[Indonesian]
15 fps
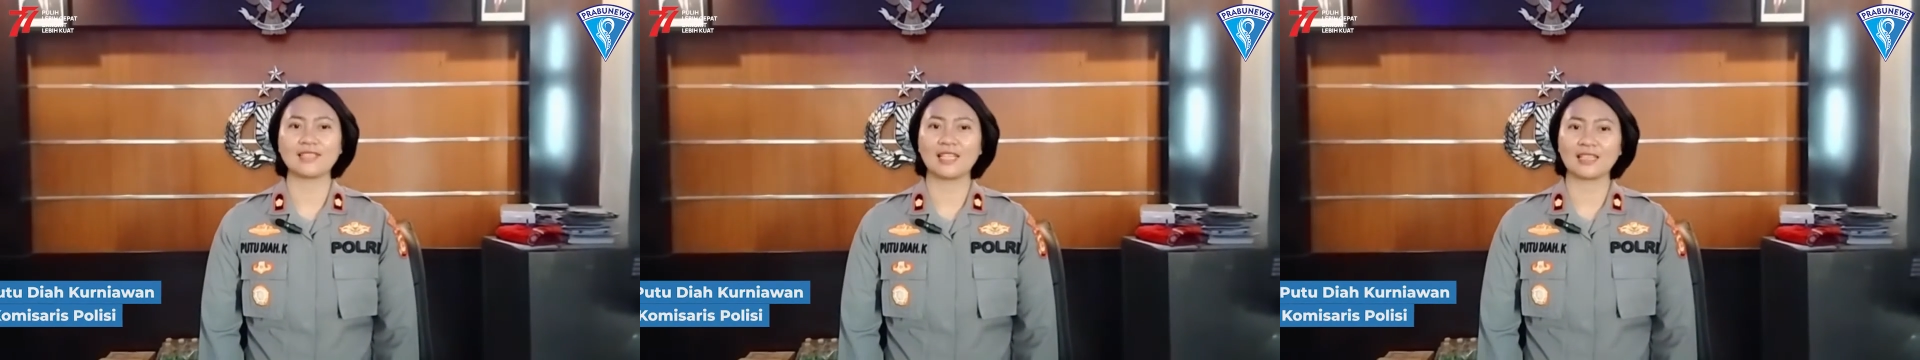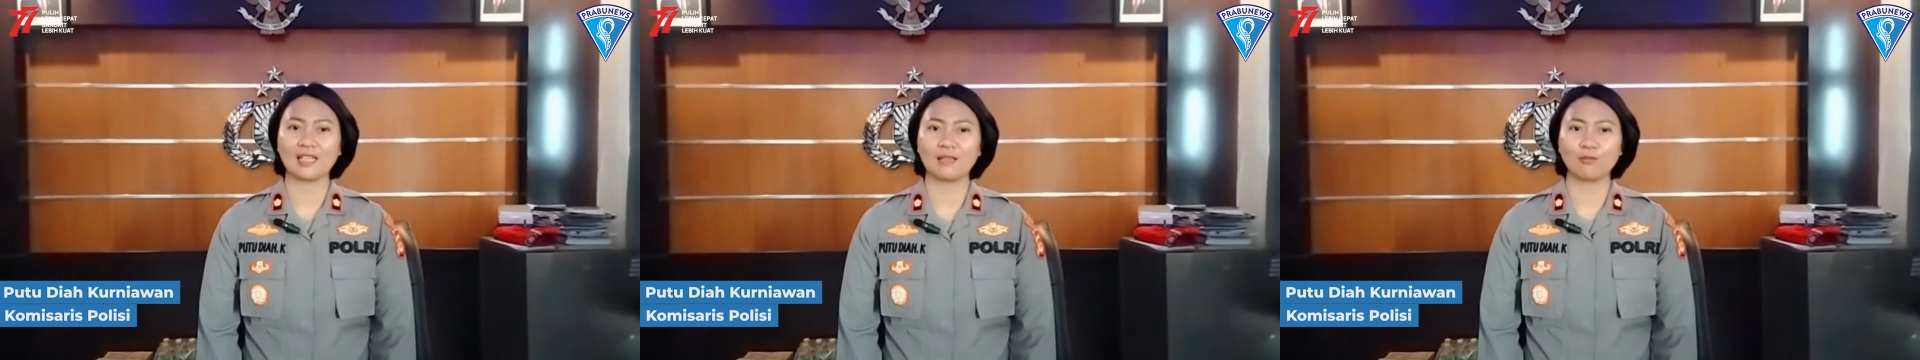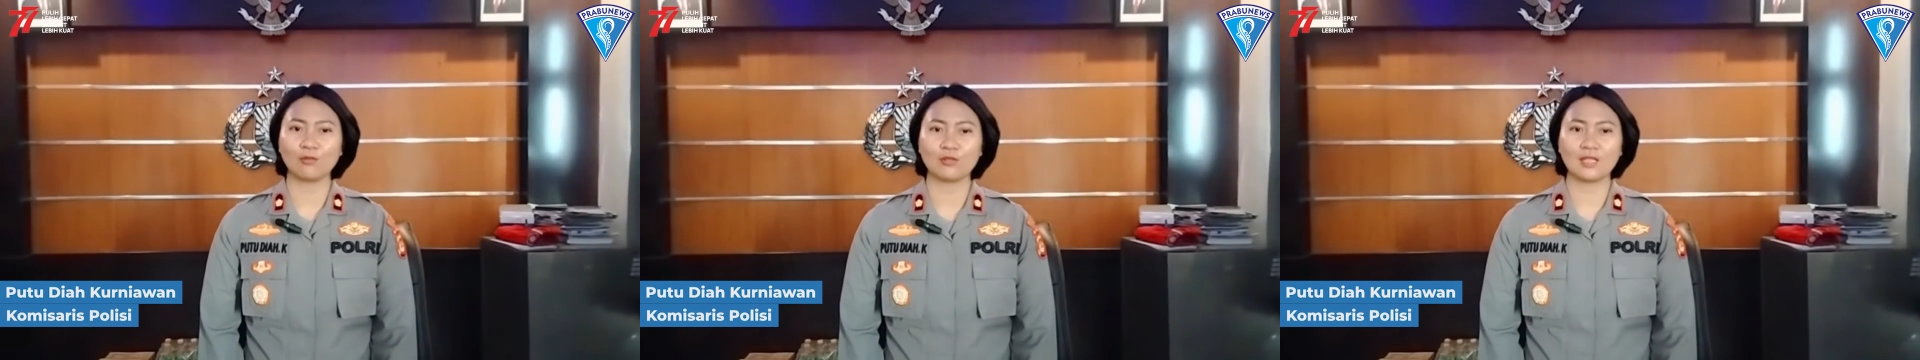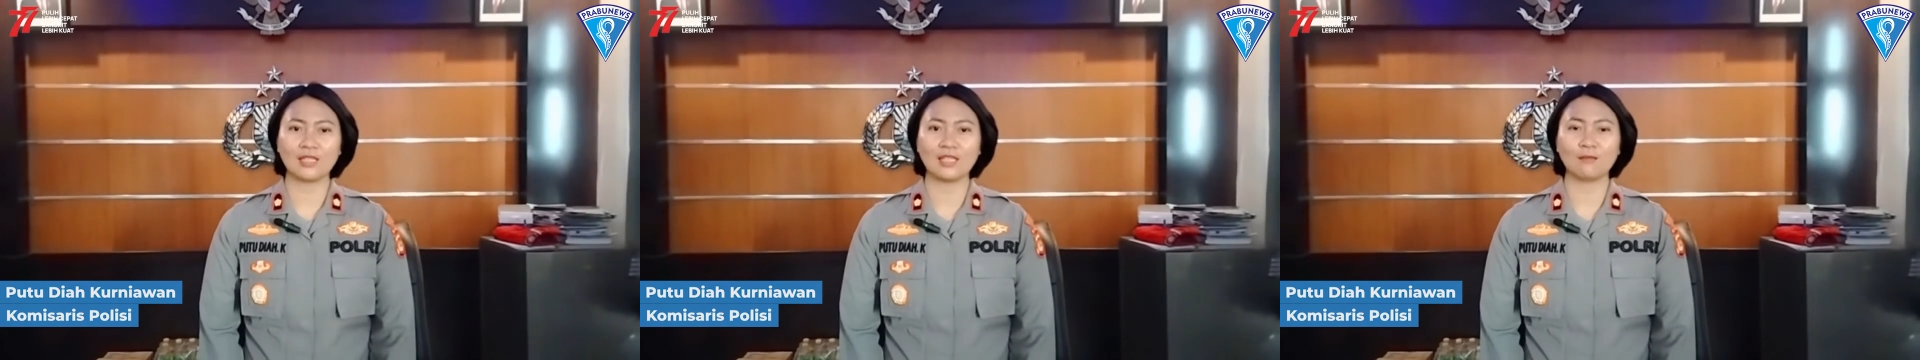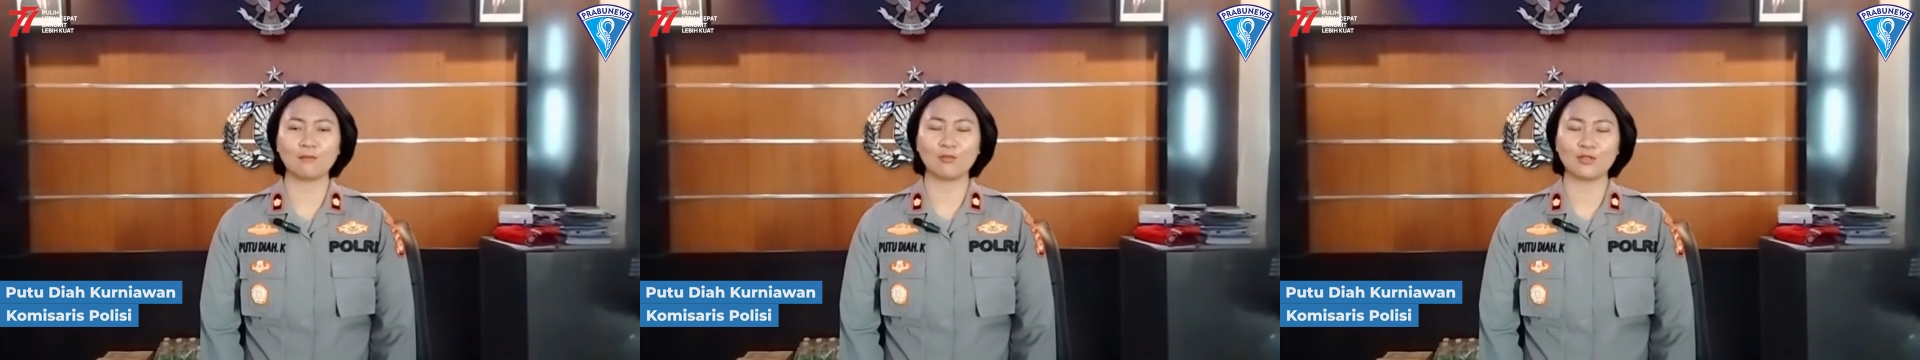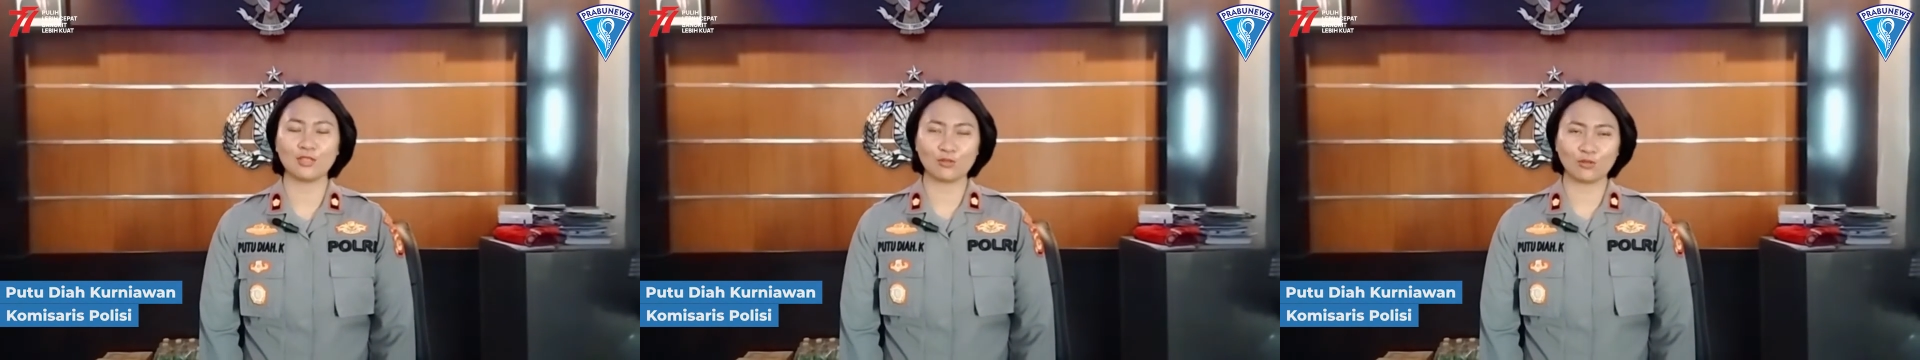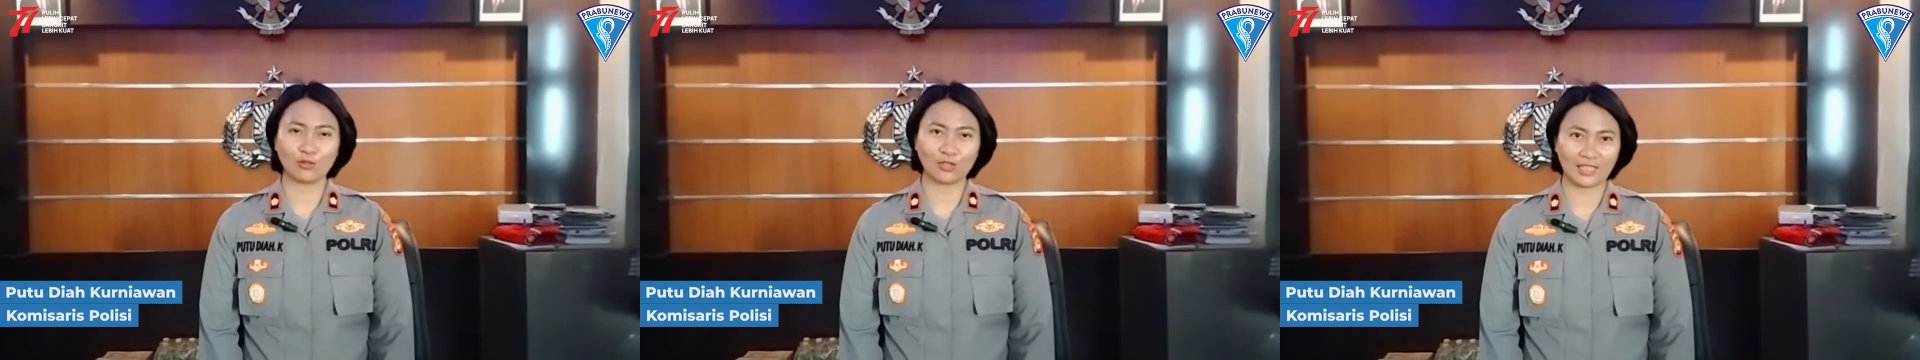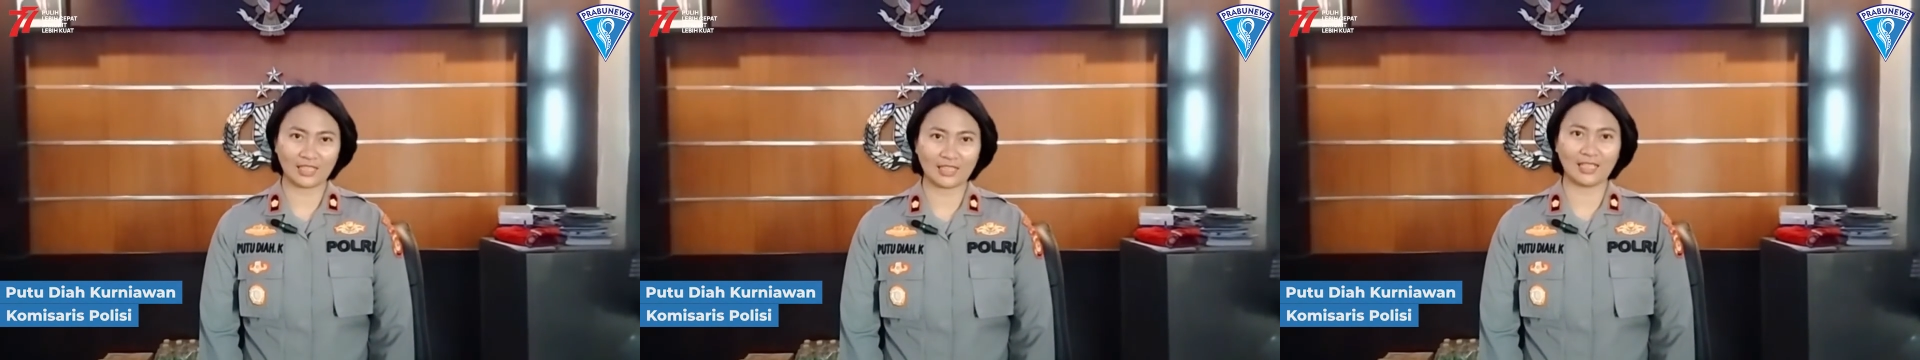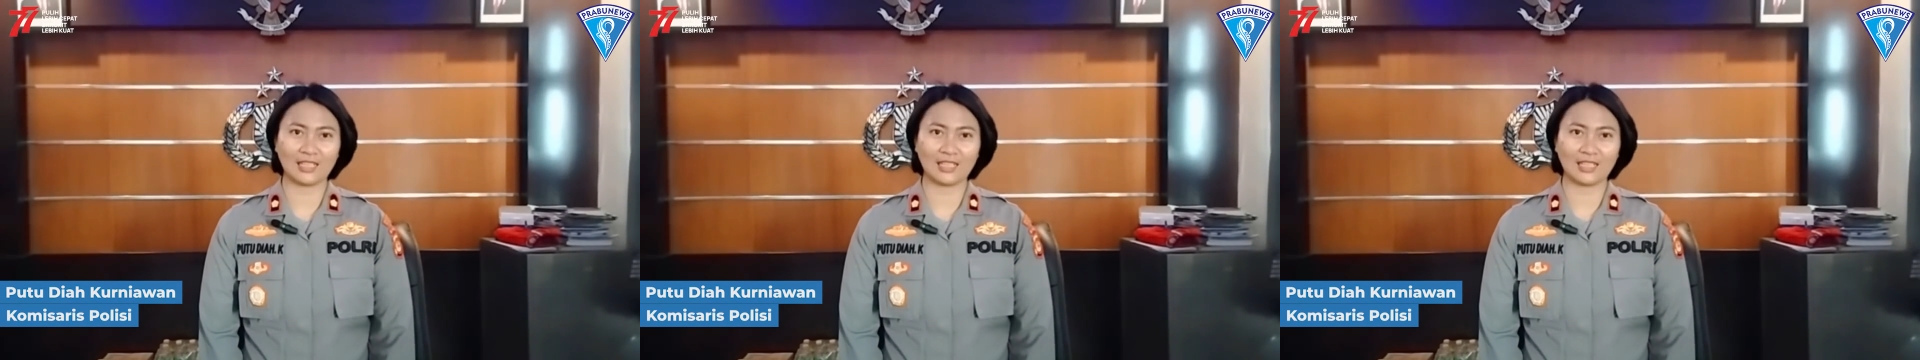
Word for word: panjatkan puja dan puji syukur